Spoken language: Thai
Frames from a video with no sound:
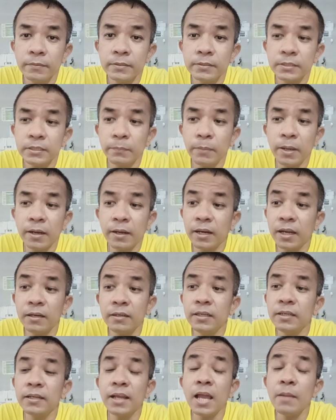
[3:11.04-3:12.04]
สมัครครั้งห
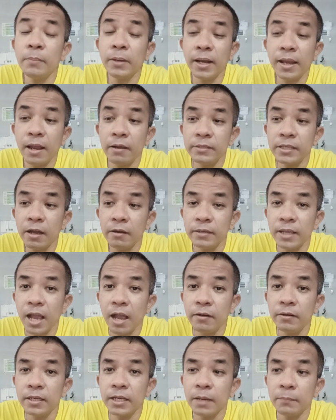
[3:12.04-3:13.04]
นึ่งได้ไปแล้ว ยา
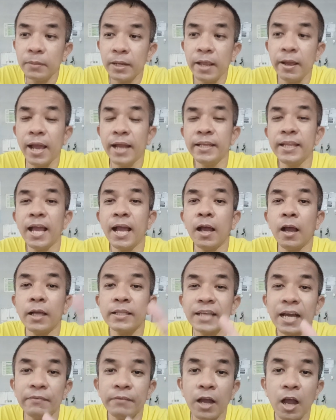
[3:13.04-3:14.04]
วๆเลยครับ และอันเนี้ย
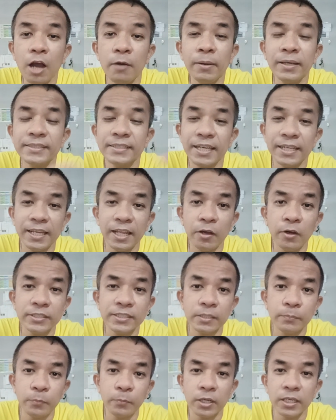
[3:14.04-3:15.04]
ถามว่าเอามาใส่ในฮอต
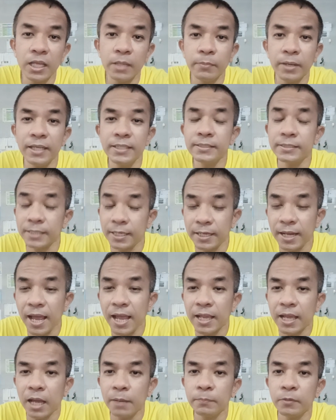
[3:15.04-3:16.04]
สปอตได้ไหมใส่ได้
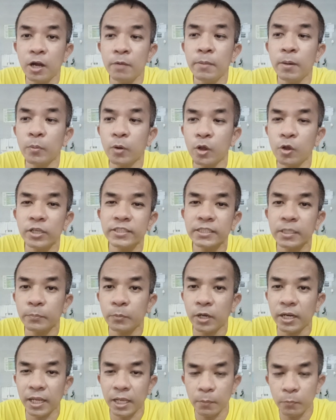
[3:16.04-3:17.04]
ครับ เอามาปล่อยฮอตสป
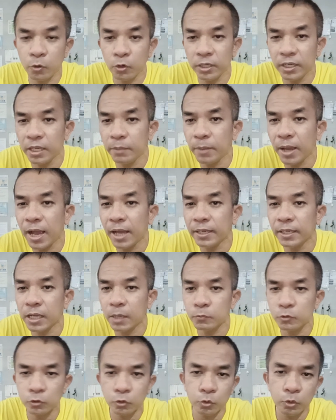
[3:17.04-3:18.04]
อตให้กับคนในบ้านนะค
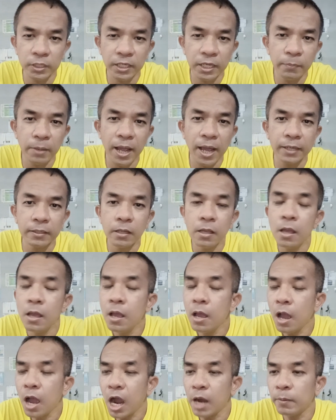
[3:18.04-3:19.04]
รับทุกๆคนในบ้าน
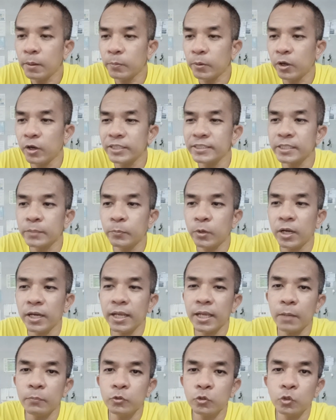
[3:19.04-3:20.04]
เอามาปล่อยฮอตสปอร์ต
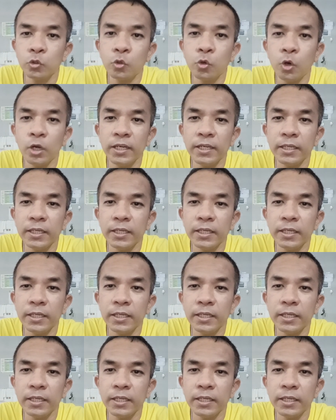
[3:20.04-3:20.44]
ให้กับทุกๆคน